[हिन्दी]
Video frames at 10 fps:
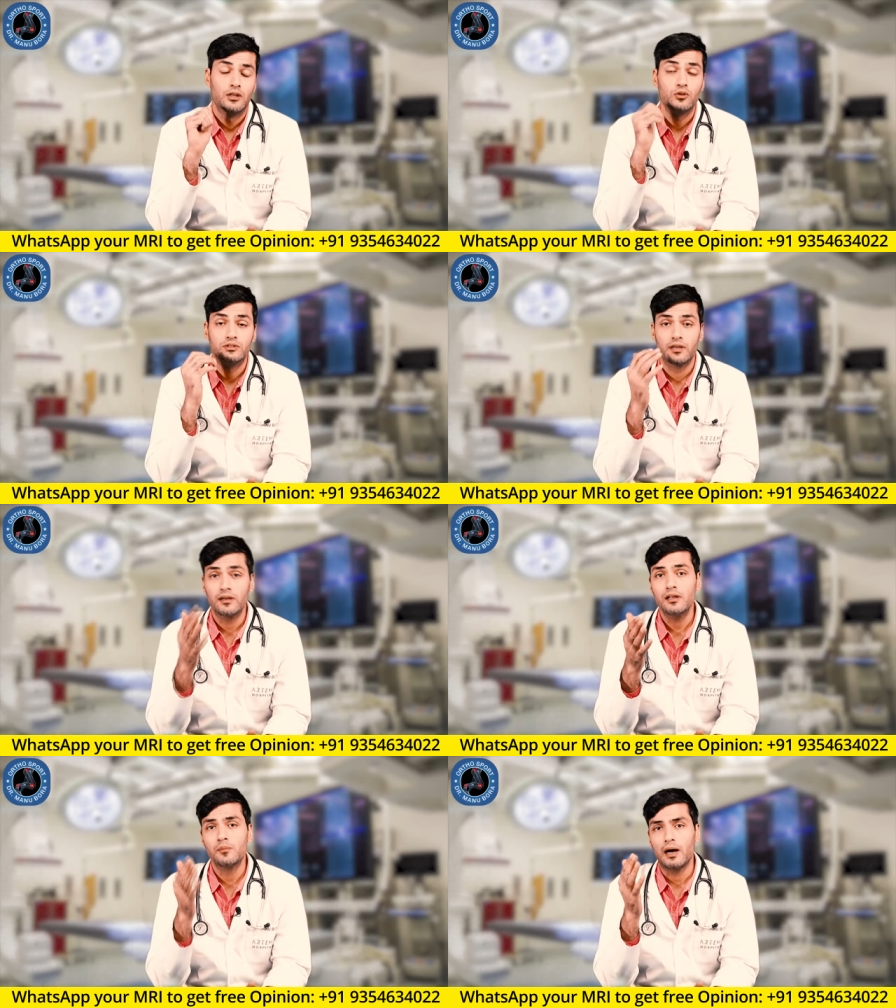तो
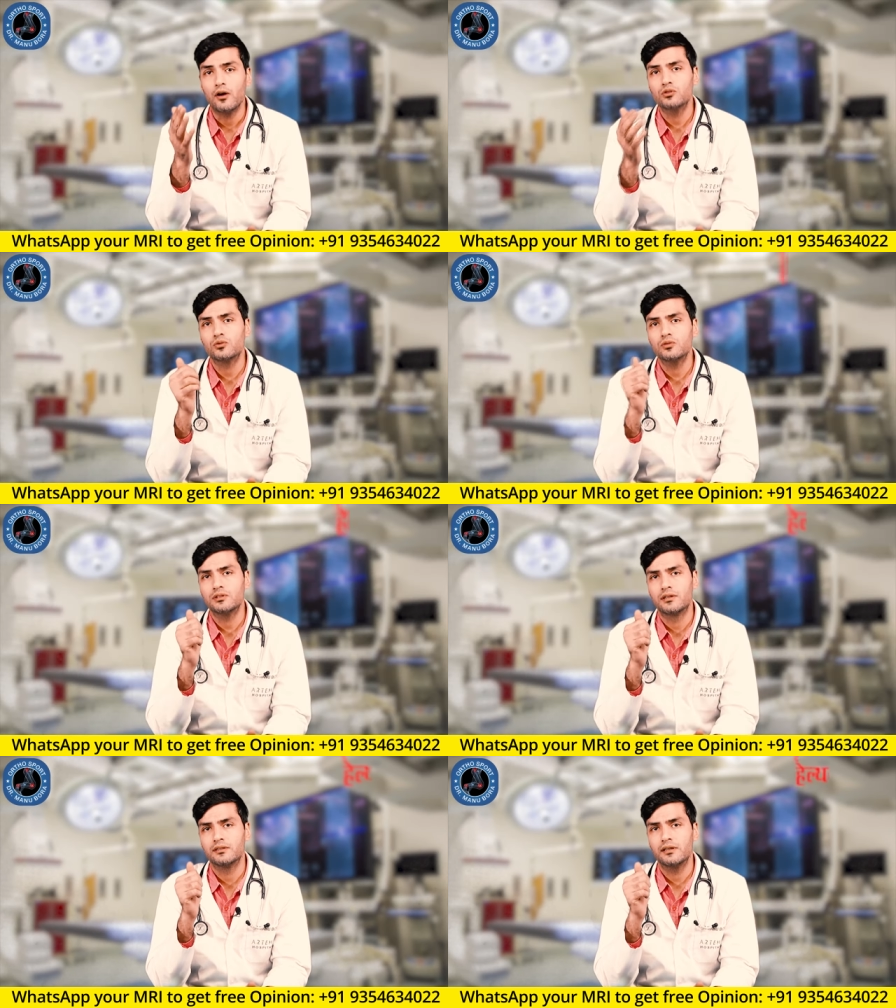जनरली बायोस्क्रू
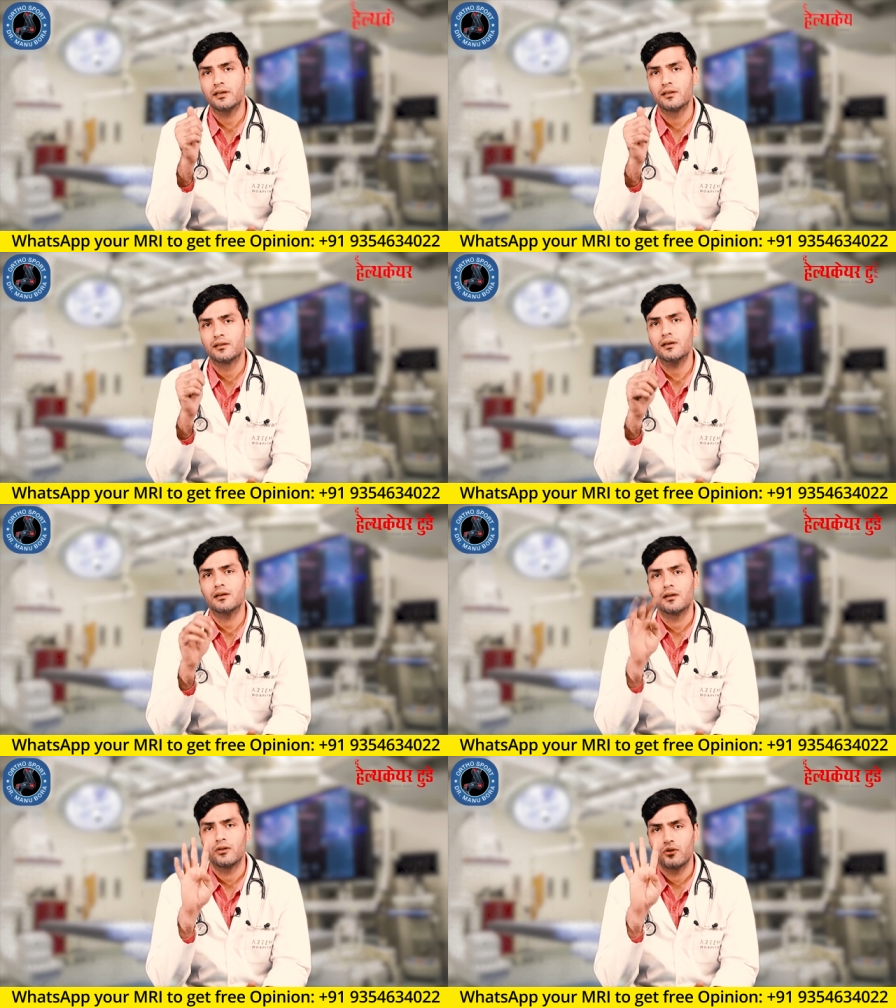सर्जरी के
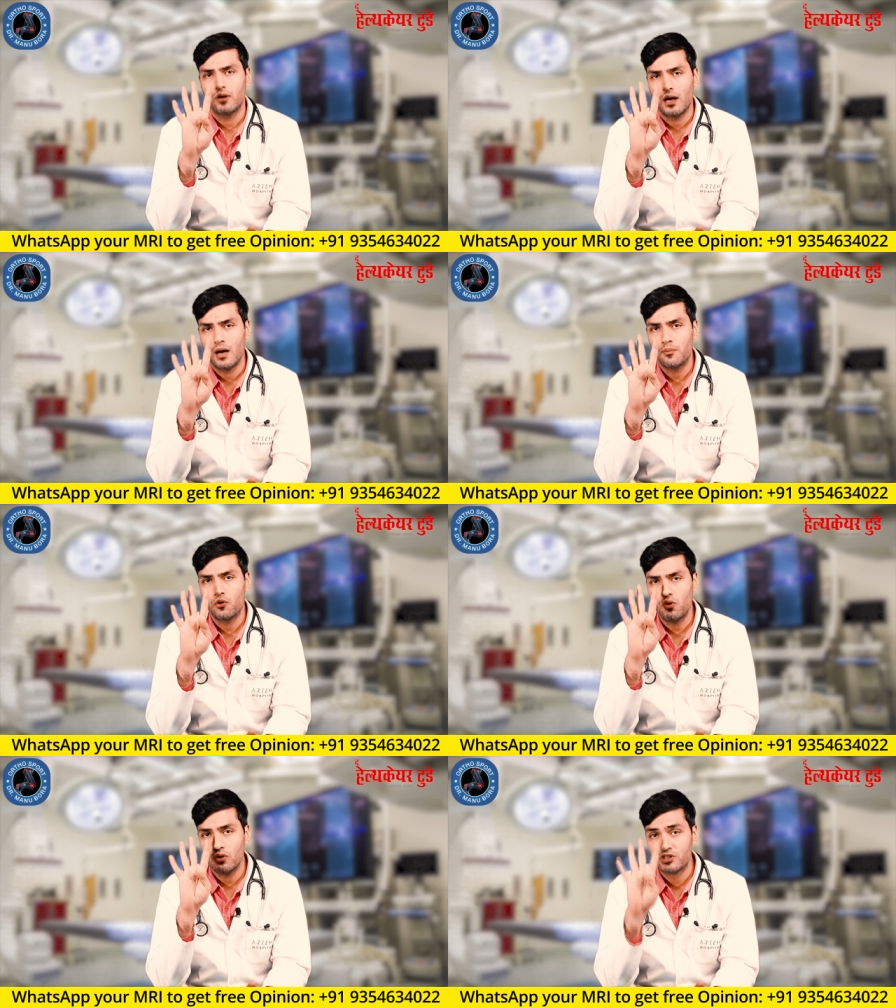अंदर
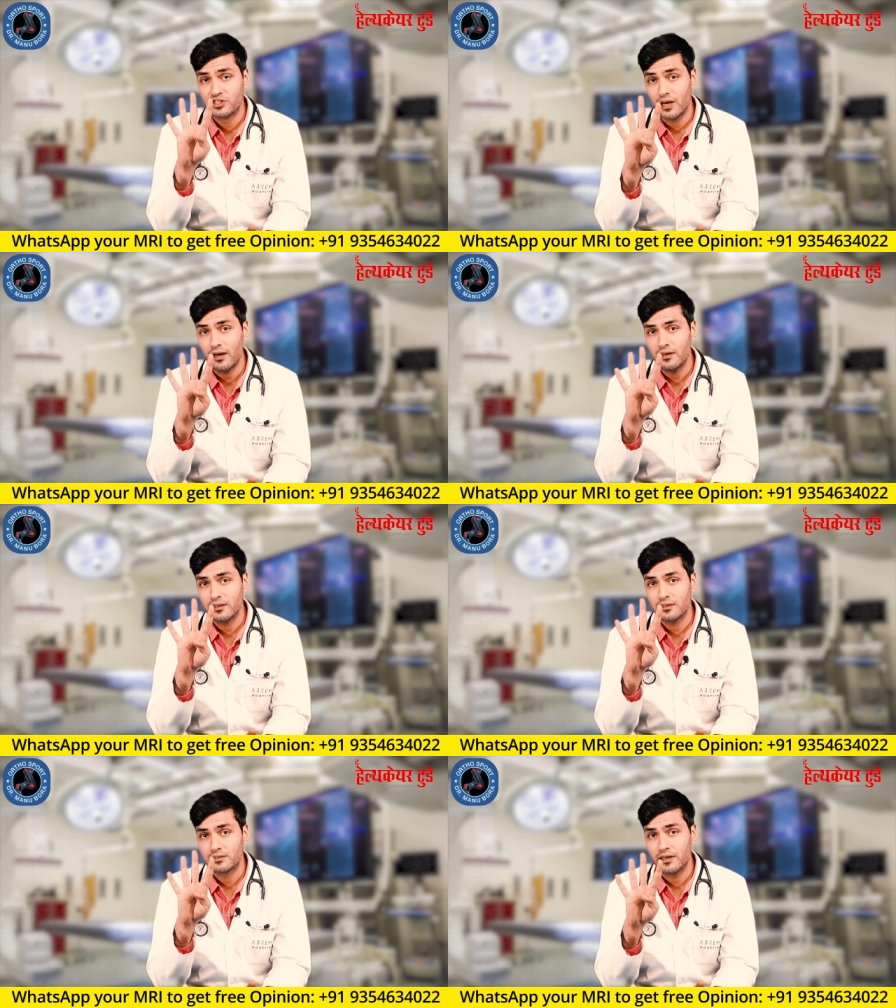आपको चार
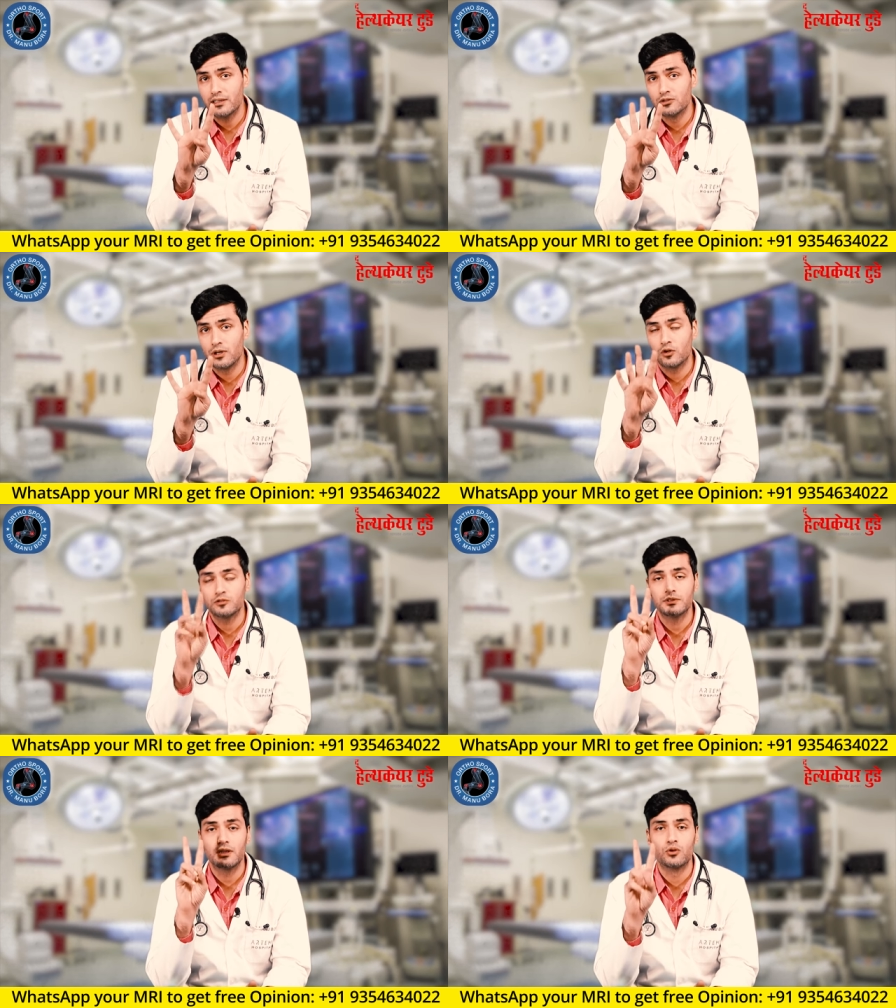स्टैंड जो है
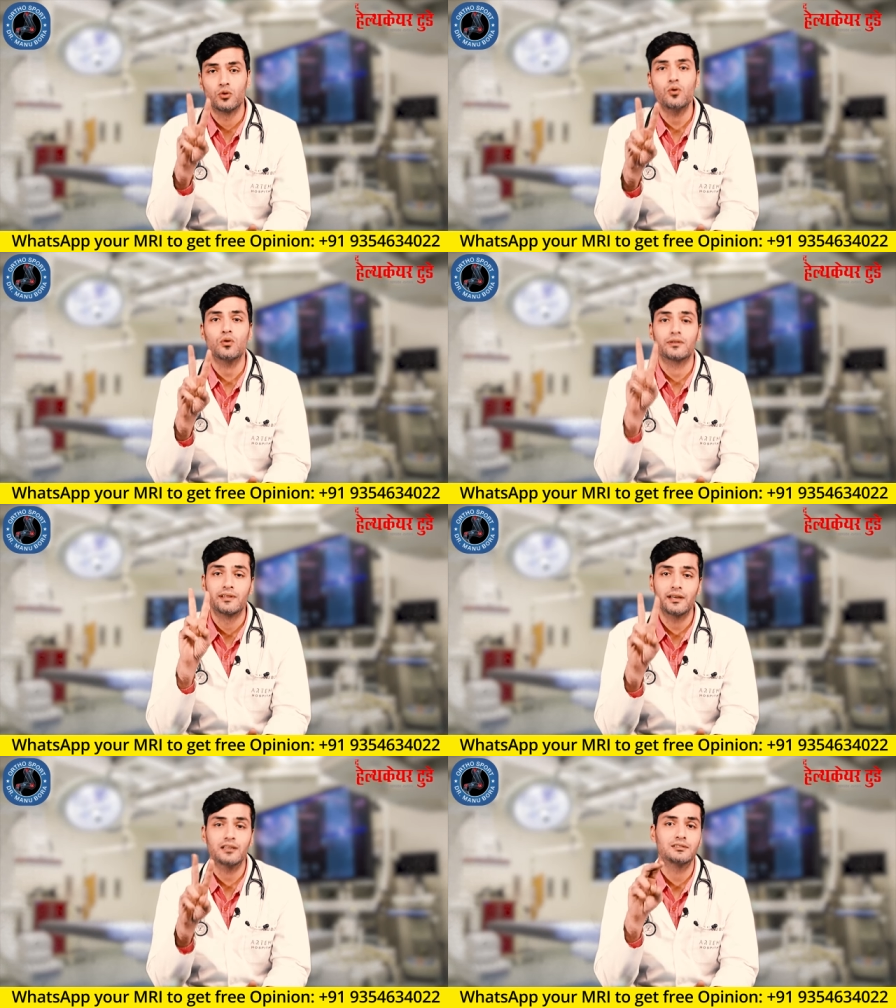उसमें से दो
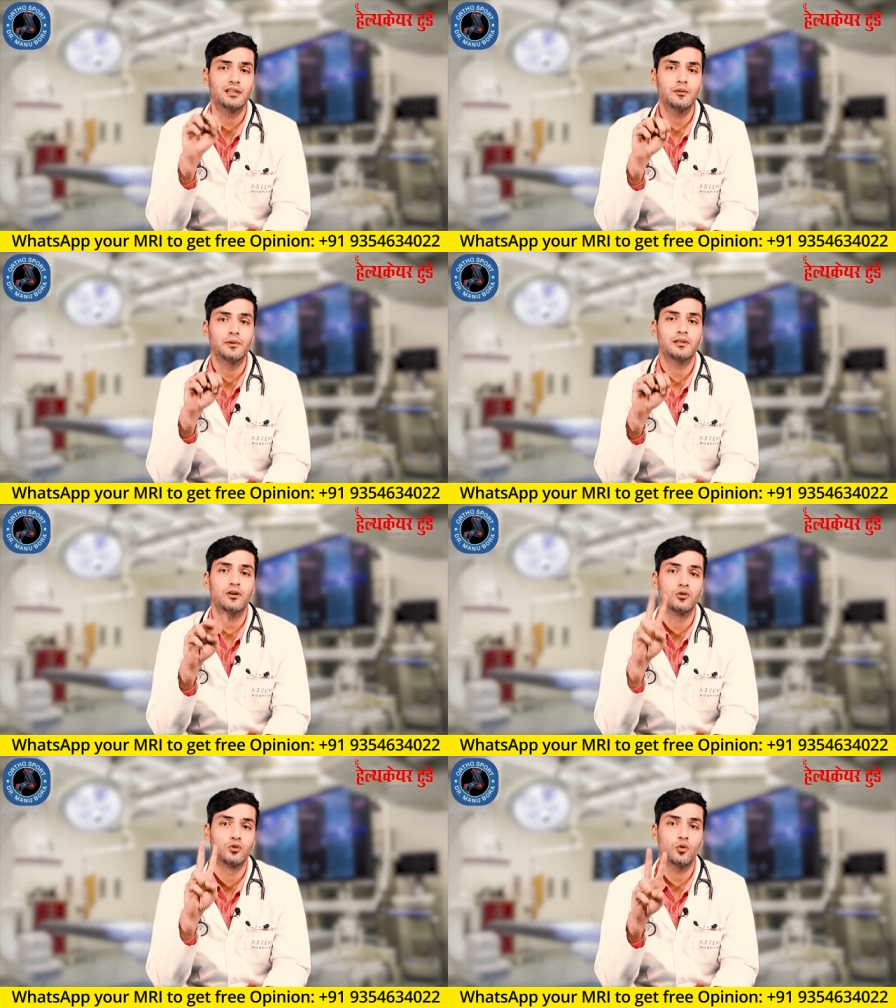थिक स्टैंड मिलते
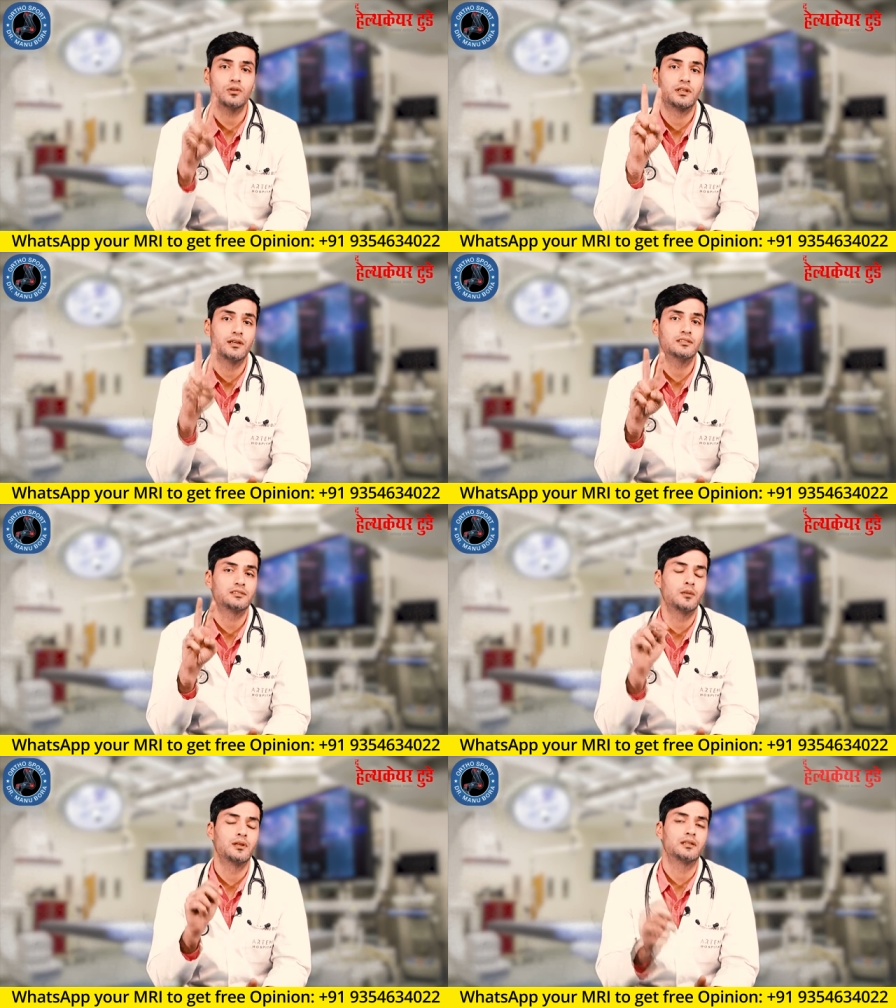हैं और दो थिन
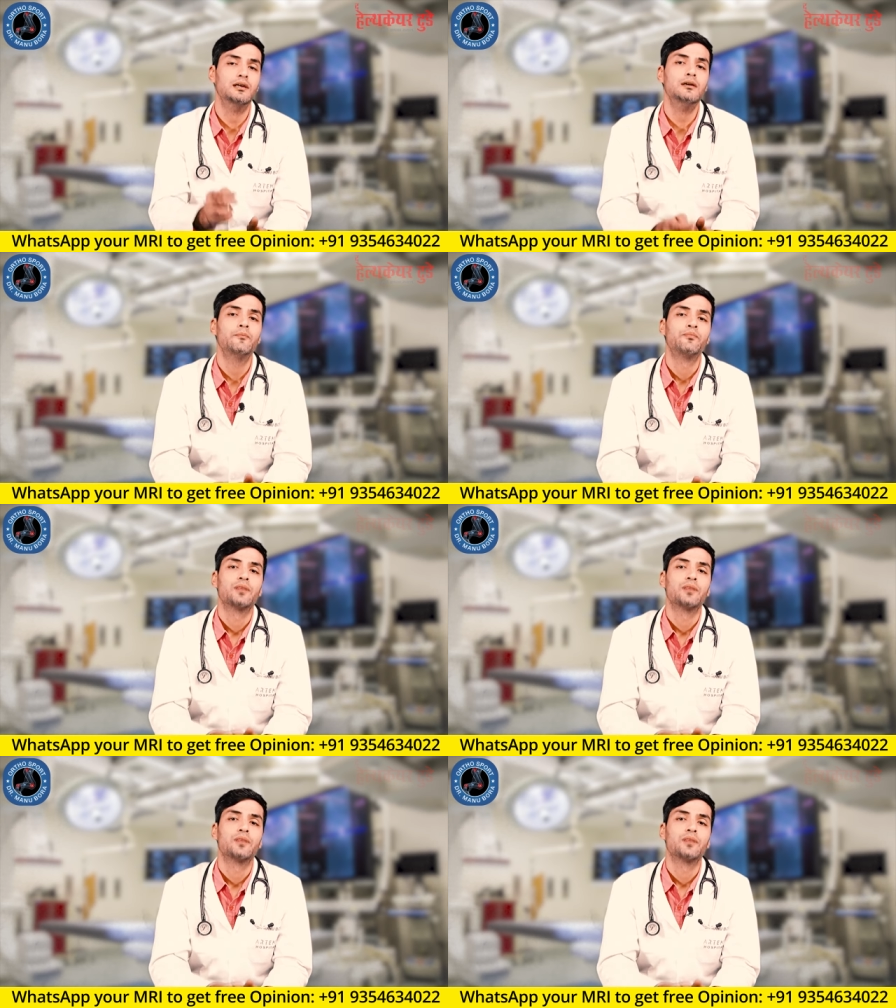स्टैंड मिलते हैं